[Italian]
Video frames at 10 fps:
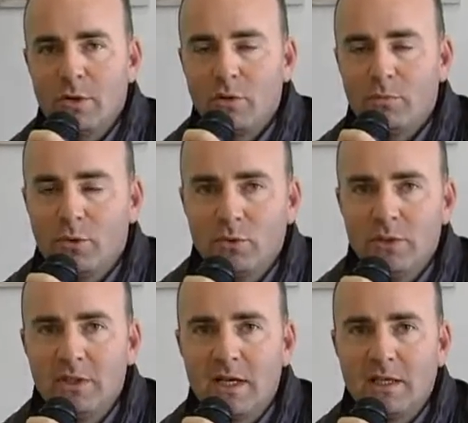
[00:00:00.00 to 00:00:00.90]
per
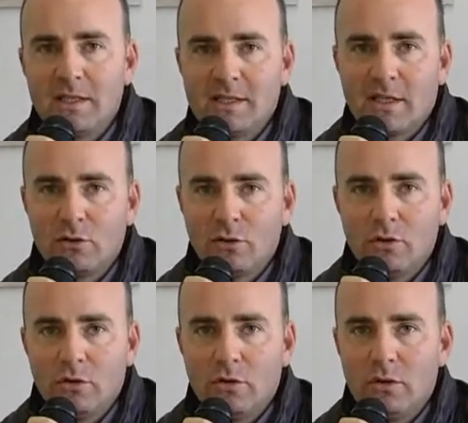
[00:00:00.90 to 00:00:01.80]
l'opportunità, è
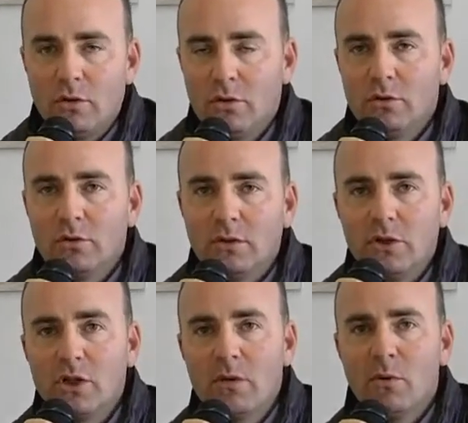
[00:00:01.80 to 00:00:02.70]
stato
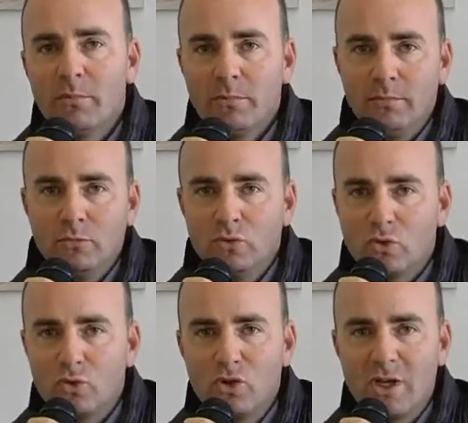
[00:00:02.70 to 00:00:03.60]
diciamo, un
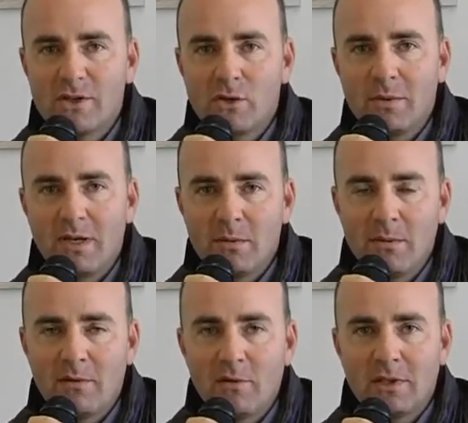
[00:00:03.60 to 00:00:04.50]
successo per la
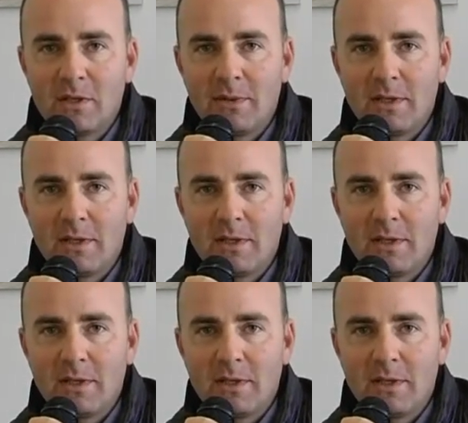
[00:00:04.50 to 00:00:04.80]
prima volta